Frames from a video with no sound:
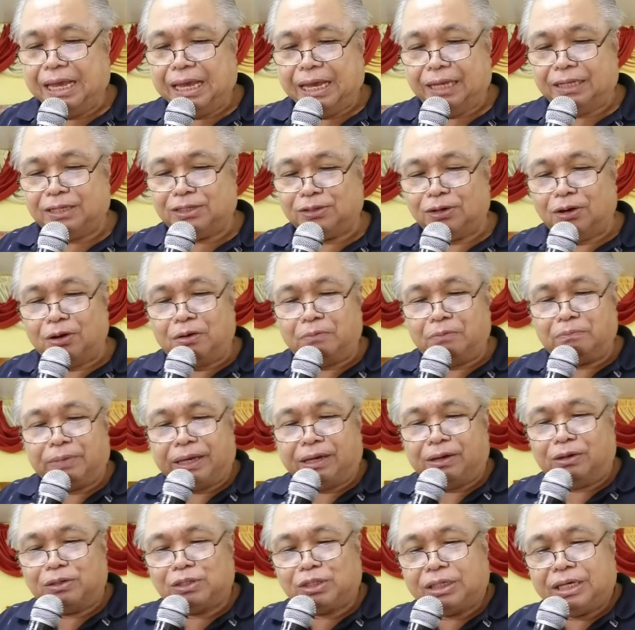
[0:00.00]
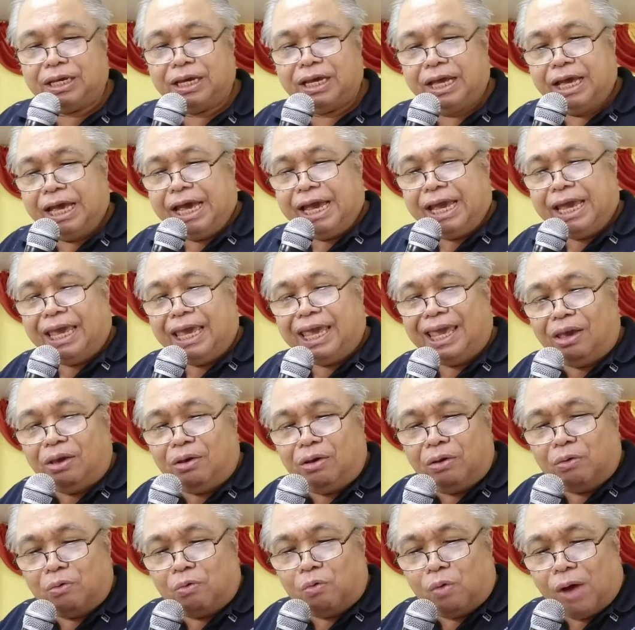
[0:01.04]
and so because
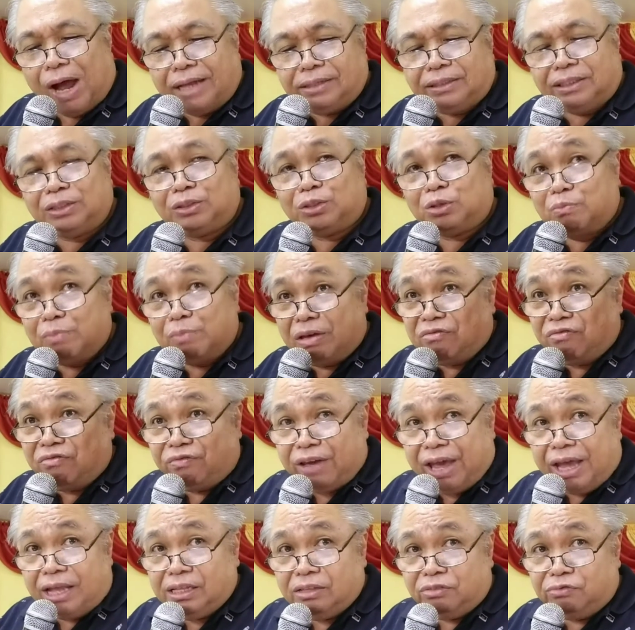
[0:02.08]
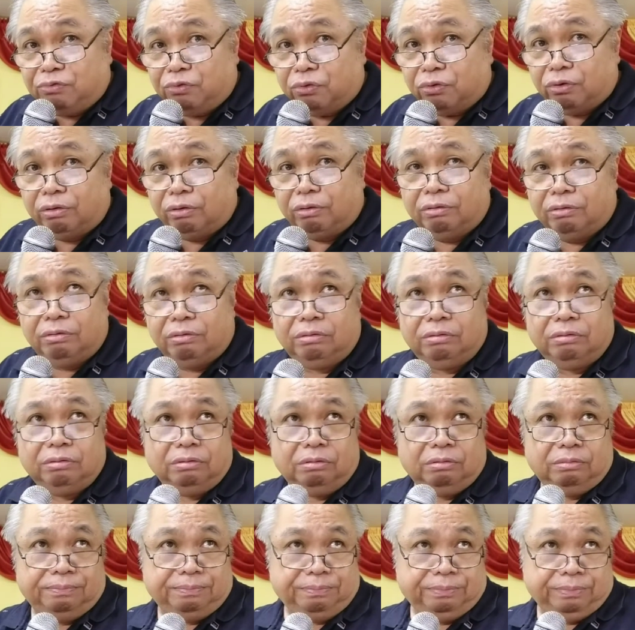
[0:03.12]
he wants to be faithful
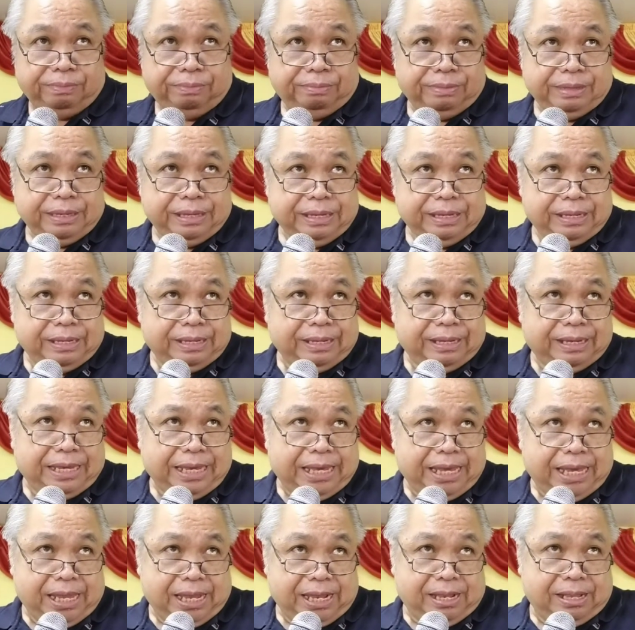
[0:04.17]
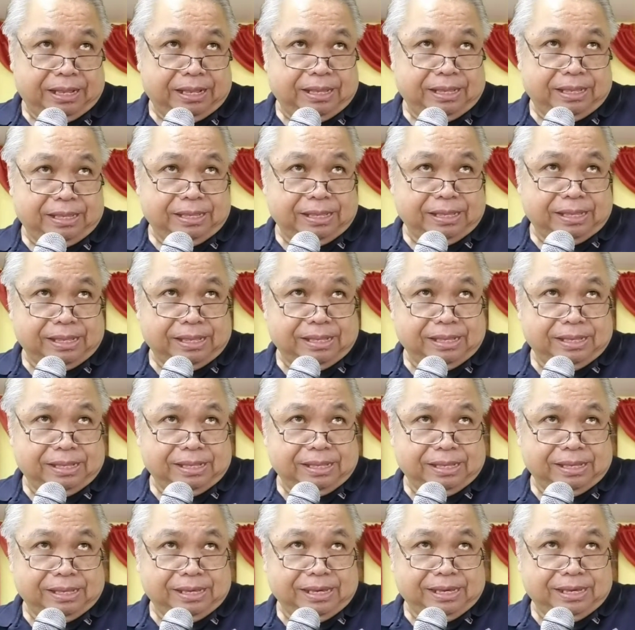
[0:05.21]
in
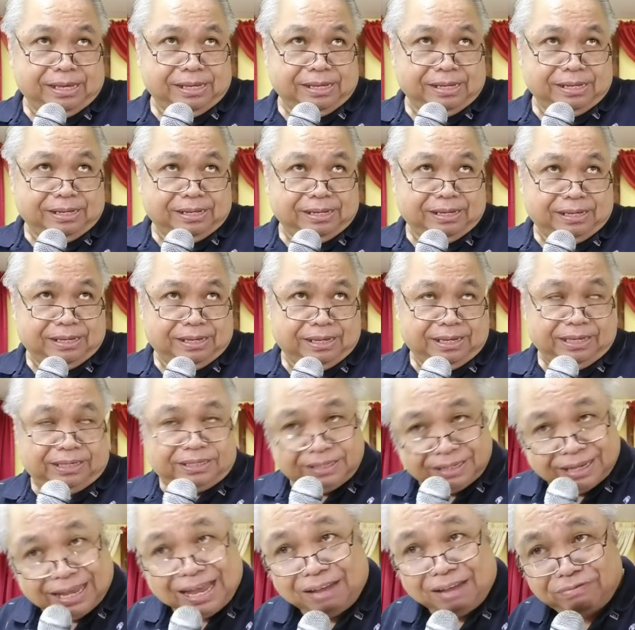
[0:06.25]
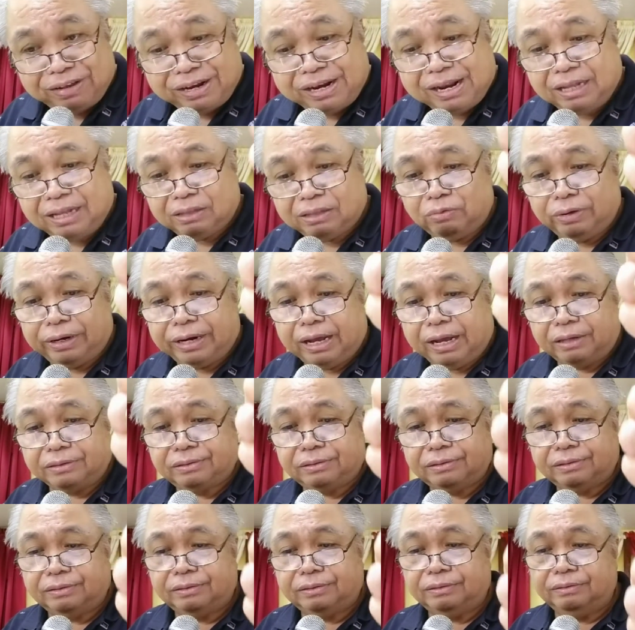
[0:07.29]
his covenant with
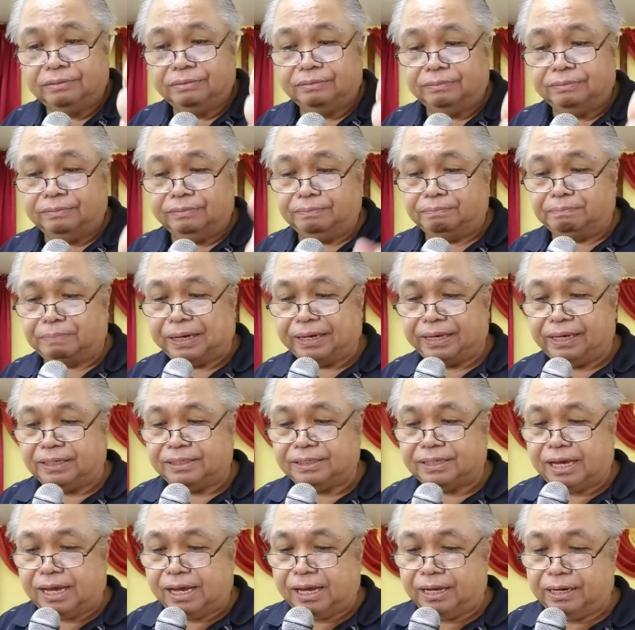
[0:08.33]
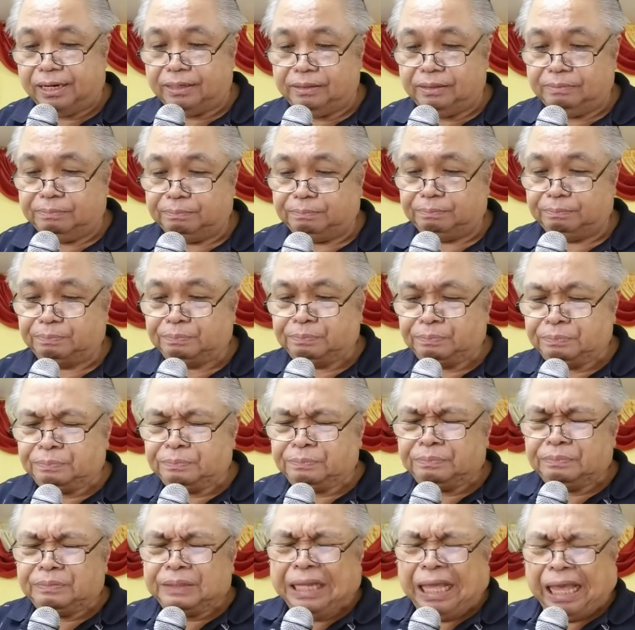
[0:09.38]
us pakiksahan
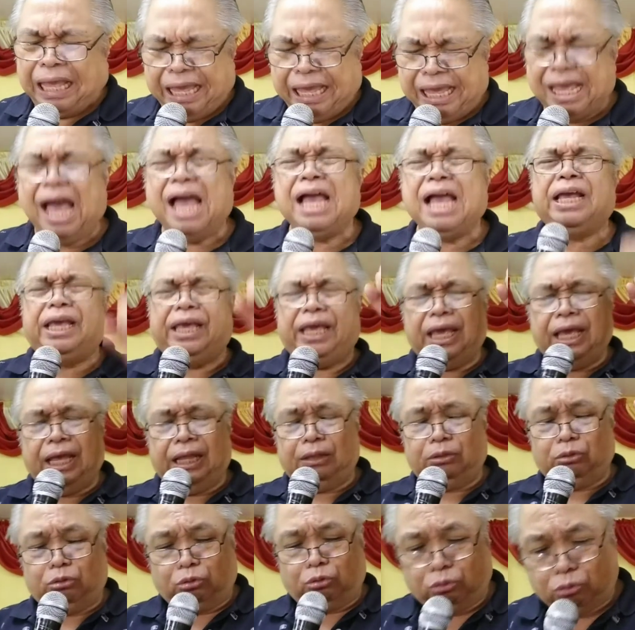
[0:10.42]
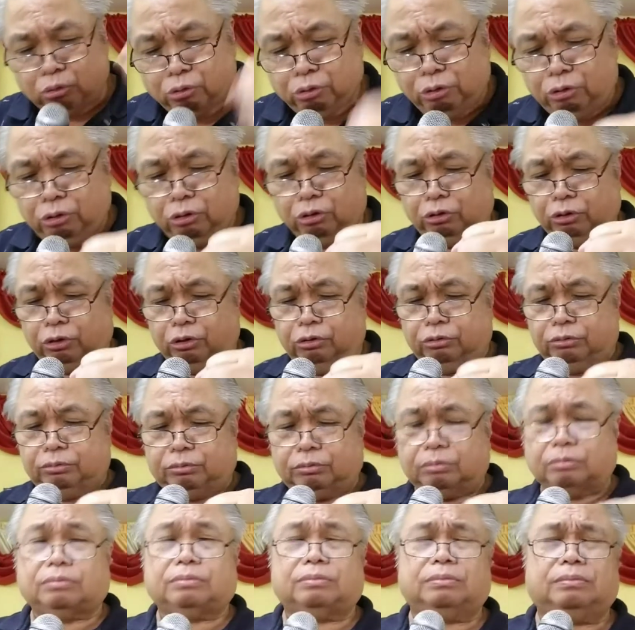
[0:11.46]
iyang gituyo yun
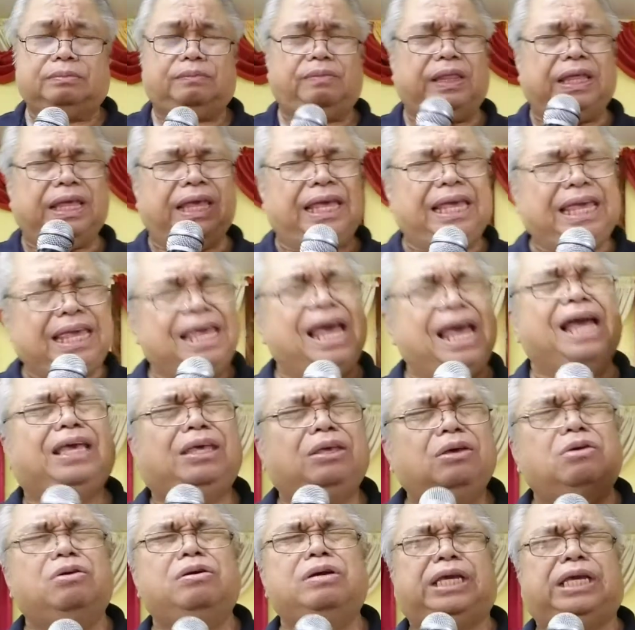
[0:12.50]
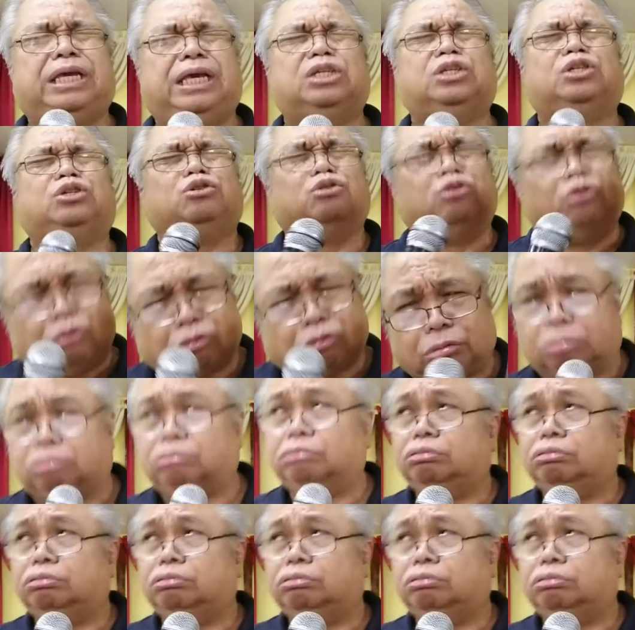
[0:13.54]
iyang yung gisure